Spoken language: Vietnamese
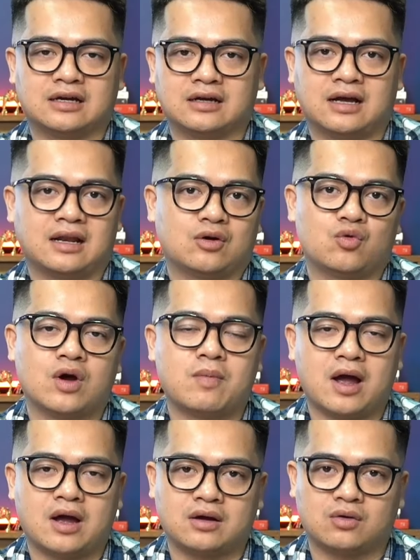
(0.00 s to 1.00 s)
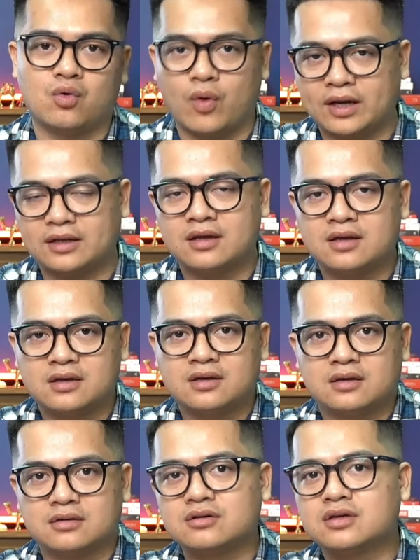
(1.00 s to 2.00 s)
hay là U23 Kuwait.
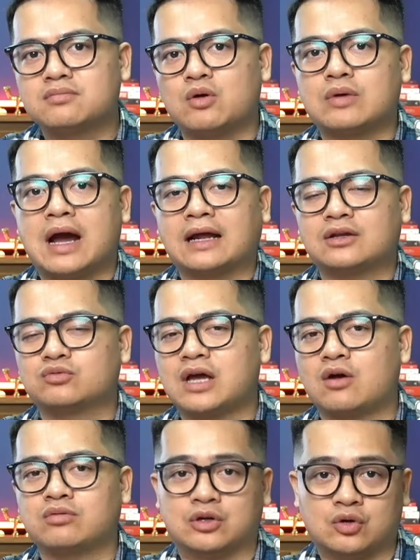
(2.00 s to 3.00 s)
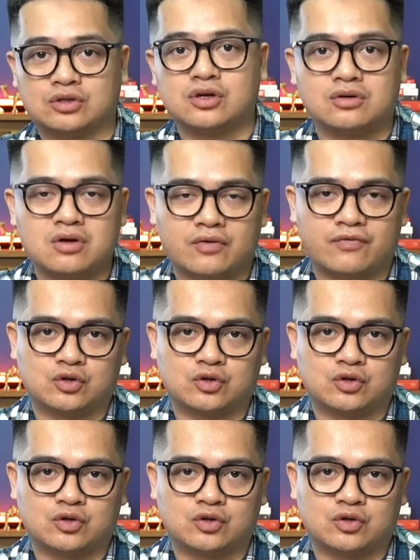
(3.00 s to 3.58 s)
Đương nhiên bóng đá chúng ta không thể nói trước được,